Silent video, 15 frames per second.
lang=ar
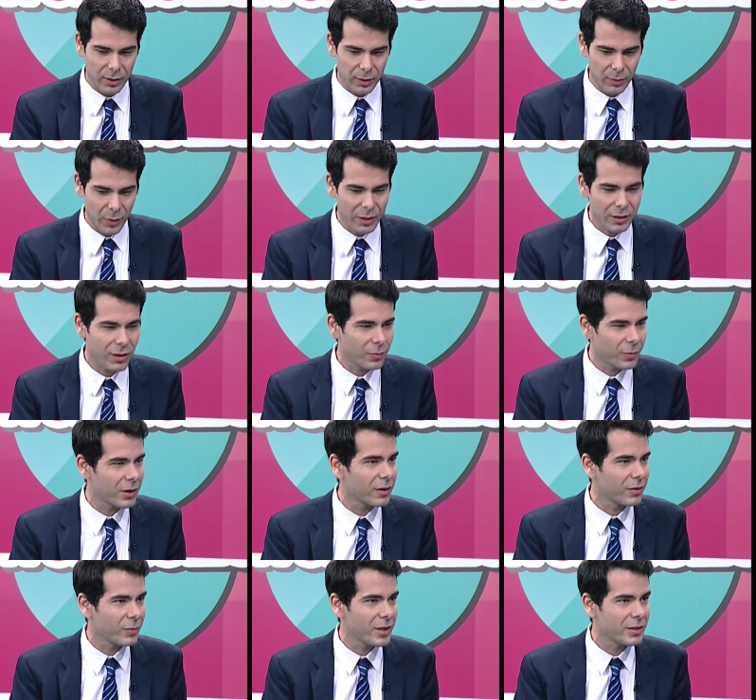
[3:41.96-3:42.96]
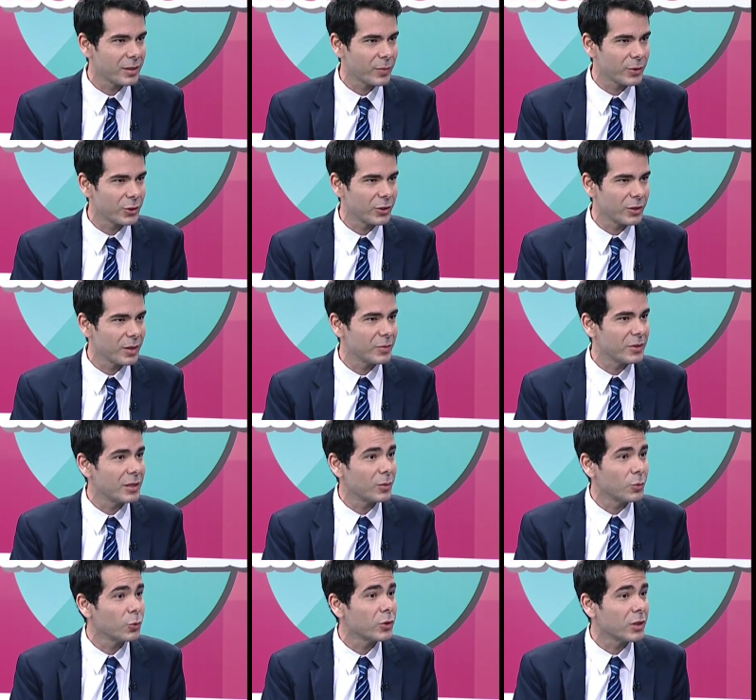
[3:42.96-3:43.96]
المنطقه اللي بالراس مقسمه بالشريان
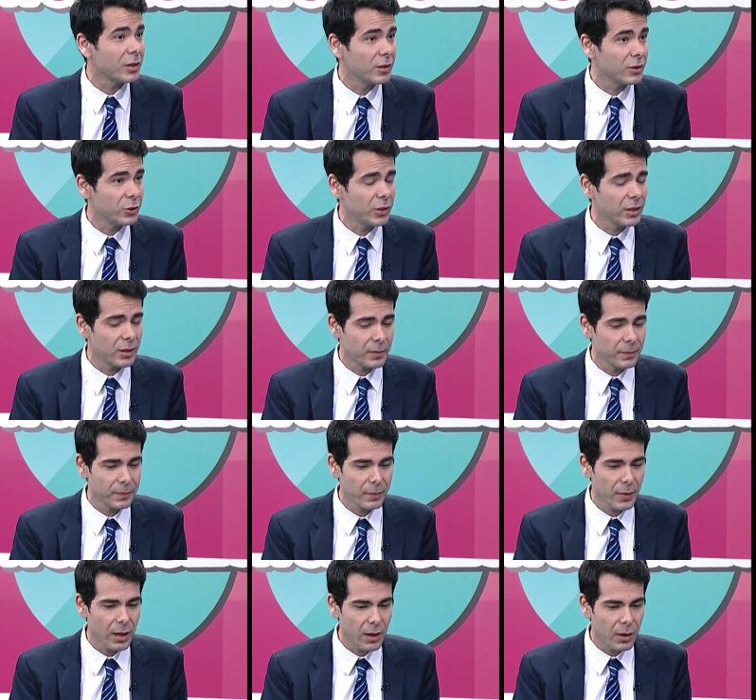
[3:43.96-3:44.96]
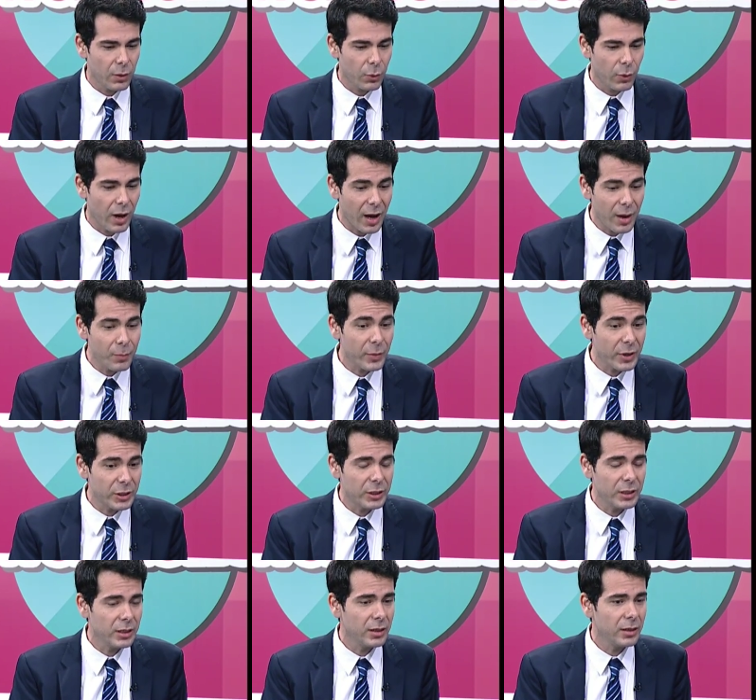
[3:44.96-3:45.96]
بتصير تموت تدريجيا واهم
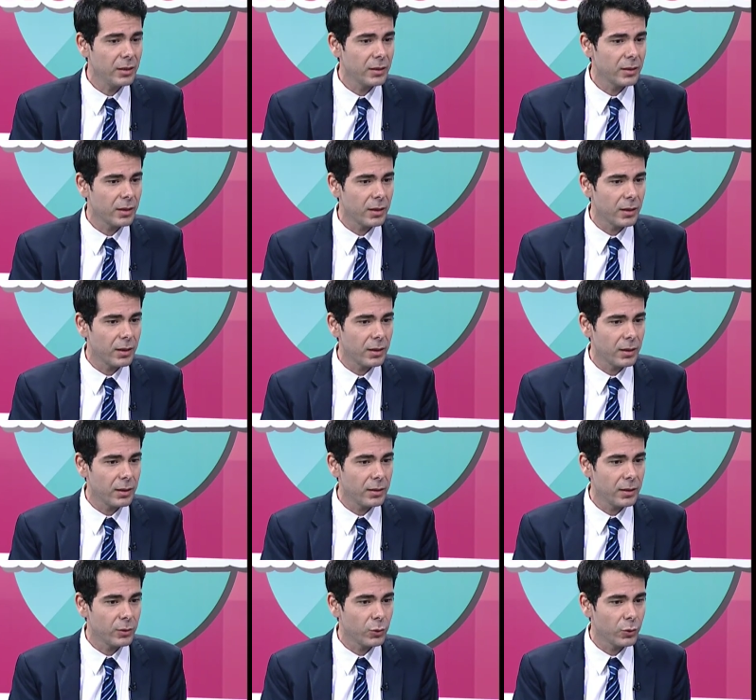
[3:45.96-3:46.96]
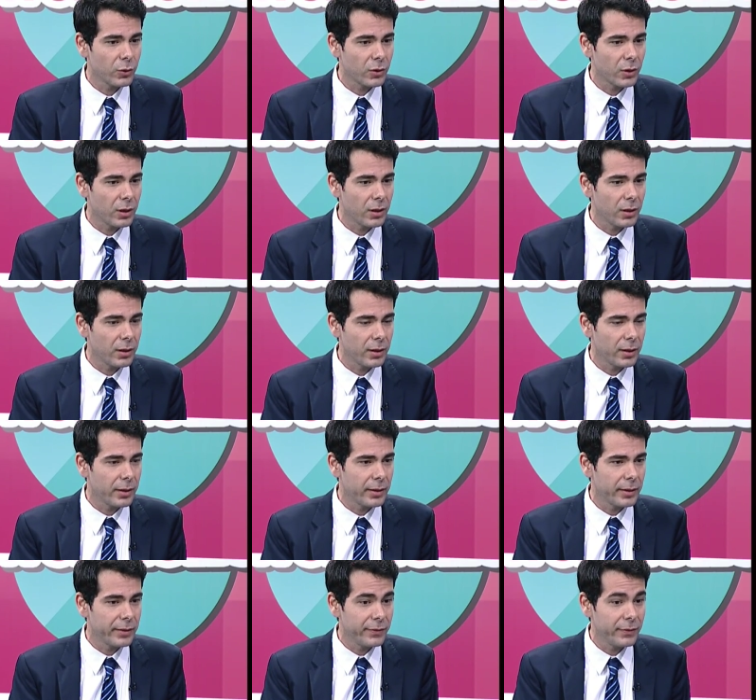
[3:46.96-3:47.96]
شيء آه، نقدر آه،
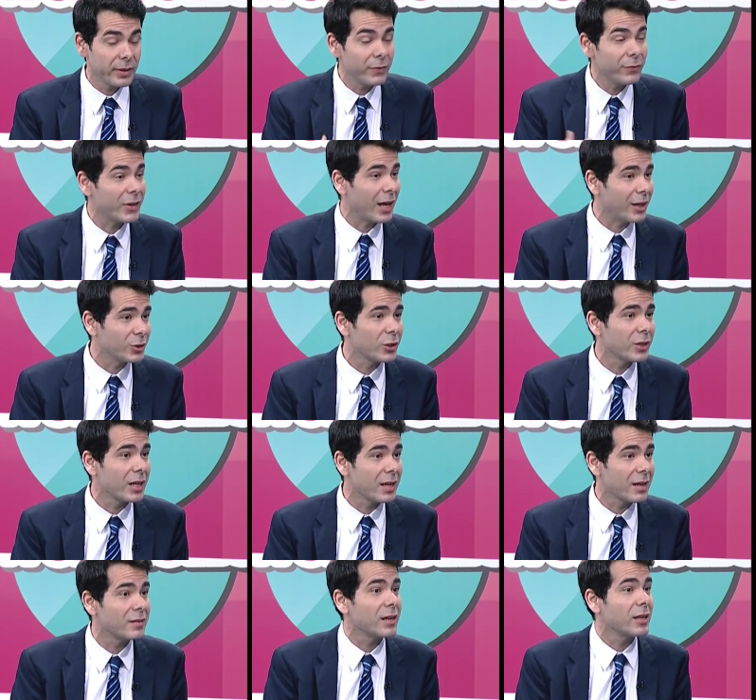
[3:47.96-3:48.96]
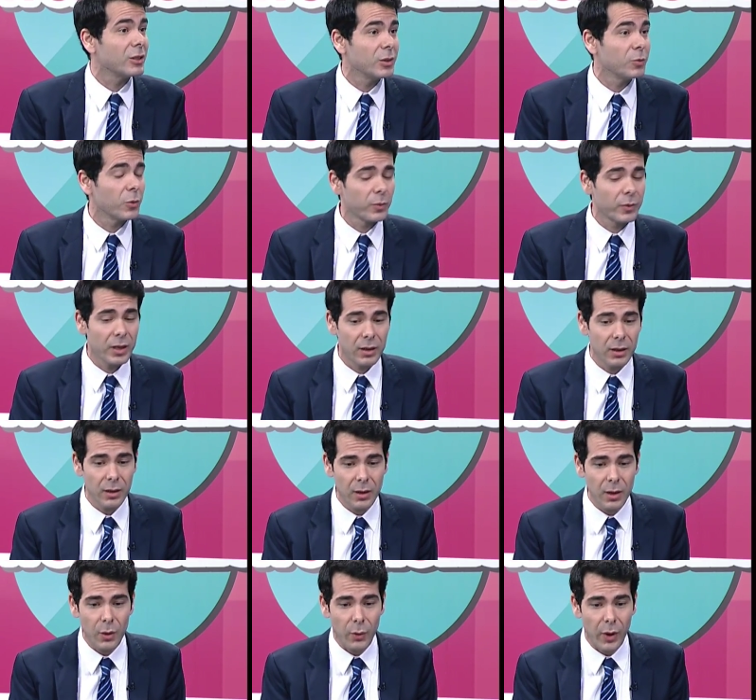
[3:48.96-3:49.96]
آه، نفتح الشريان اسرع شيء ممكن
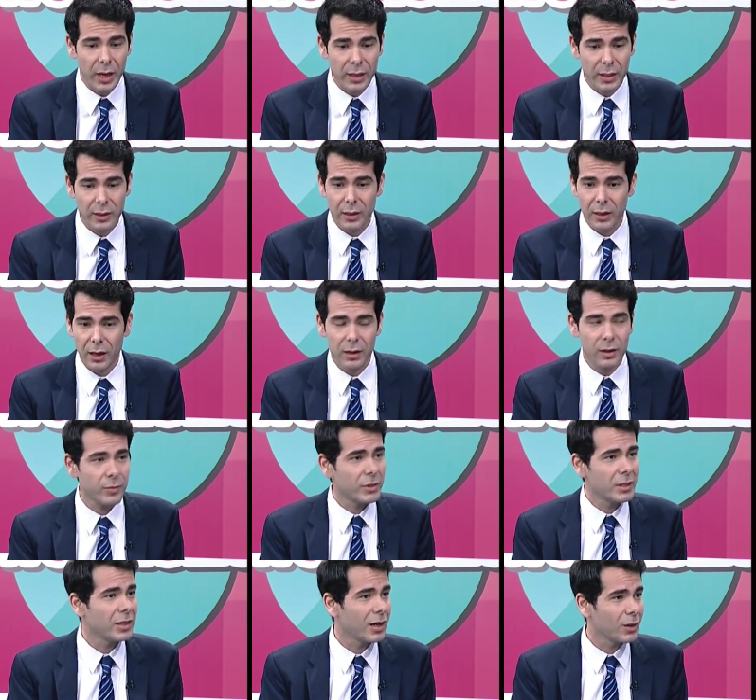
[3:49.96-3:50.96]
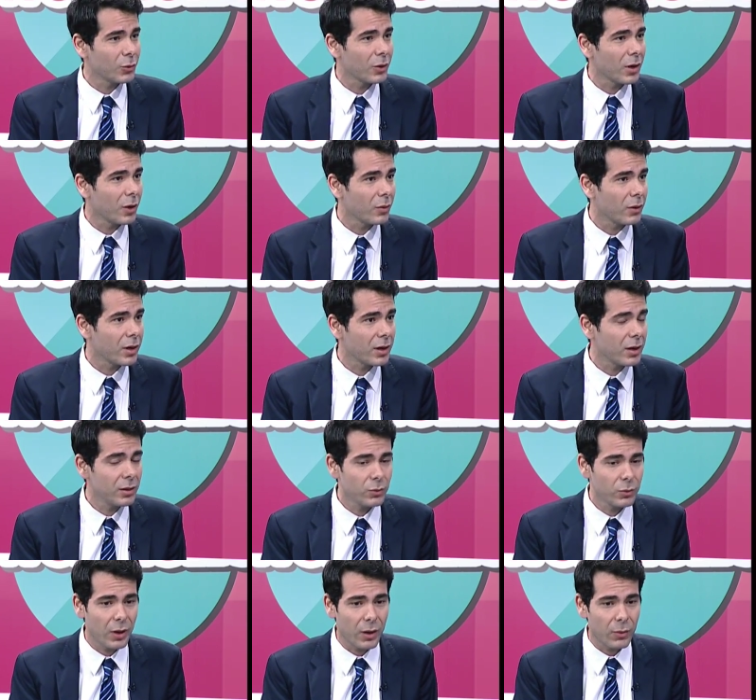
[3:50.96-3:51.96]
وعاده العالم بصير عندهم
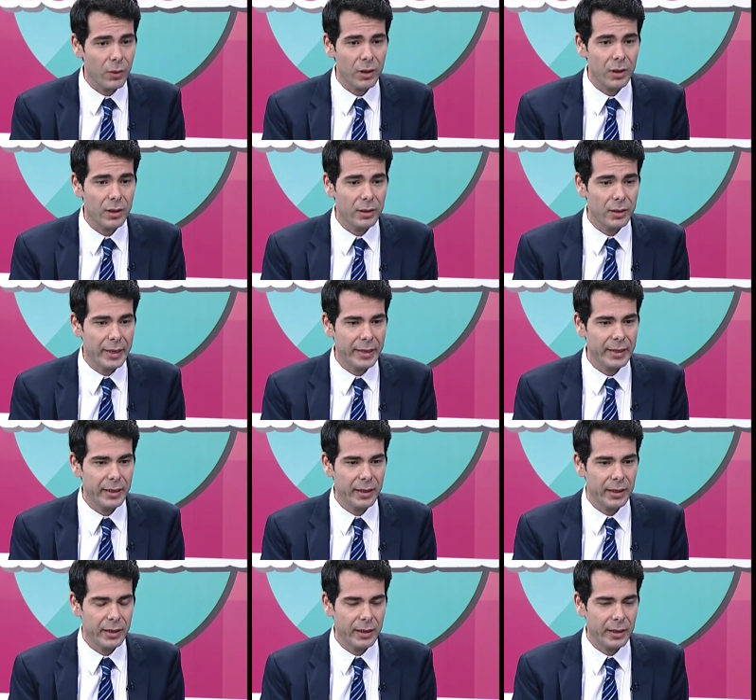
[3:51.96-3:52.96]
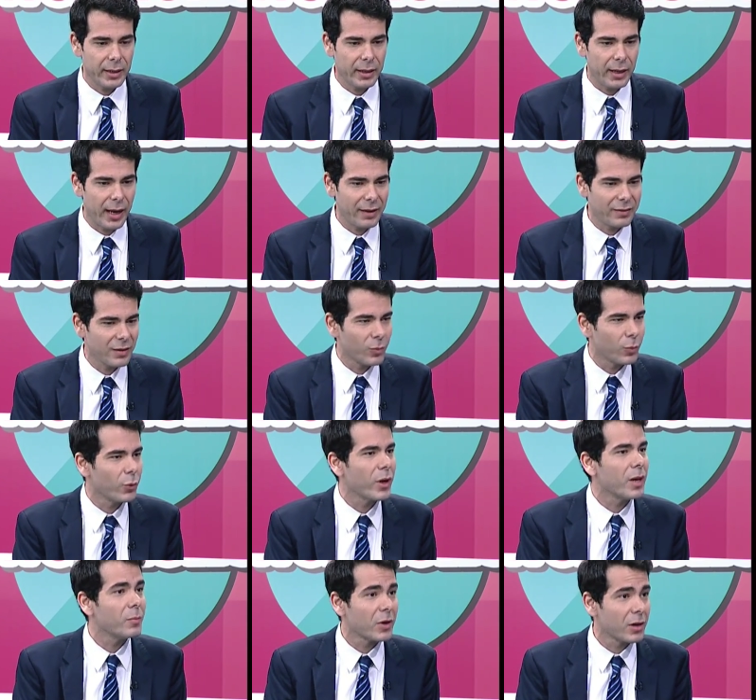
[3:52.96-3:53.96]
عوارض والعوارض هي حسب
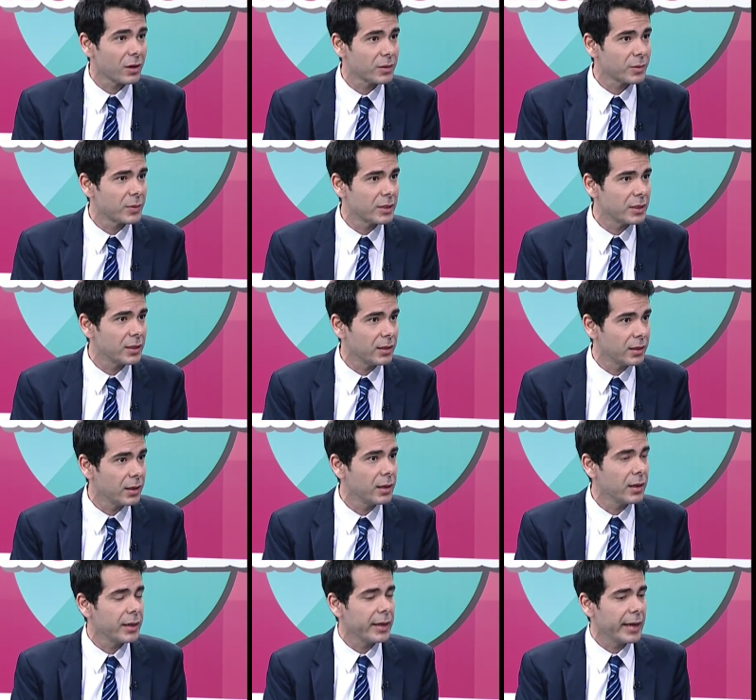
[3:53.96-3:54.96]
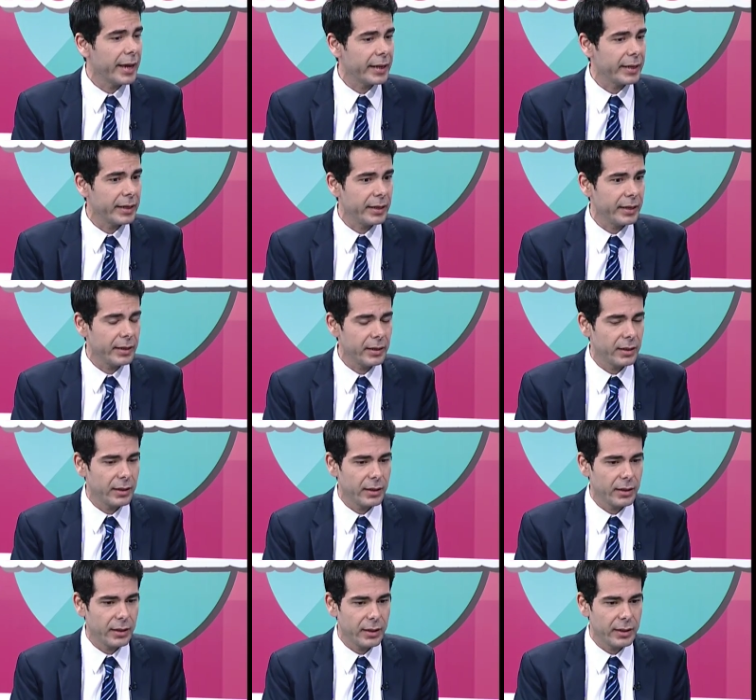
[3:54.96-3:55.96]
وين بالراس بتصير يعني
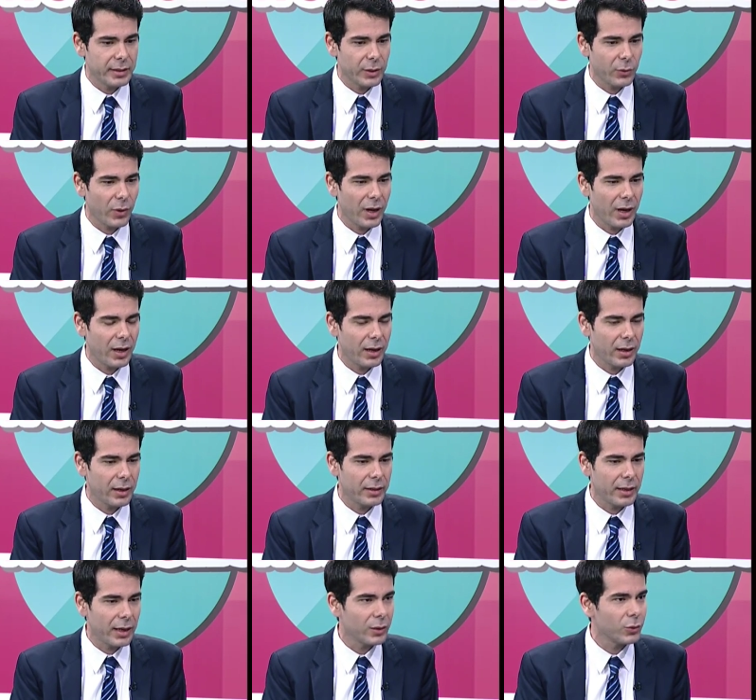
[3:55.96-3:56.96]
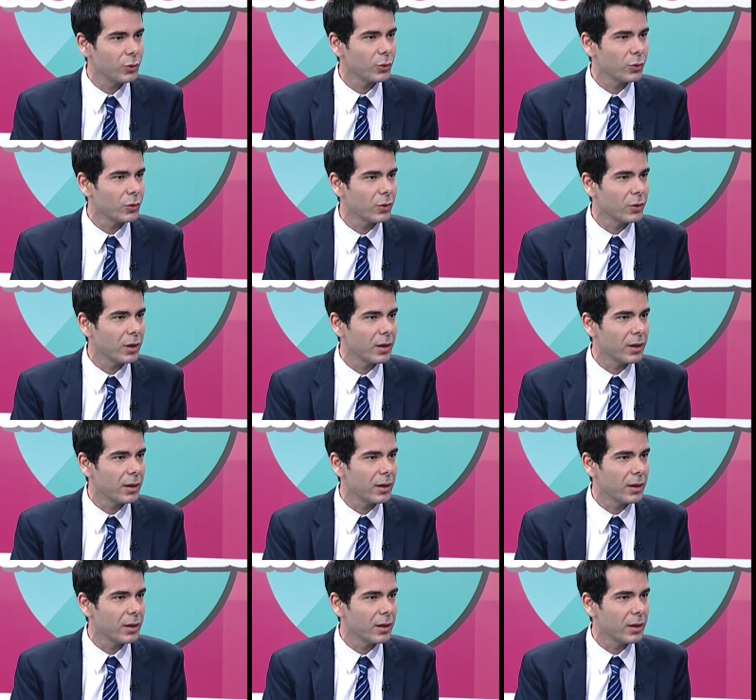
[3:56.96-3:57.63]
اذا واحد عنده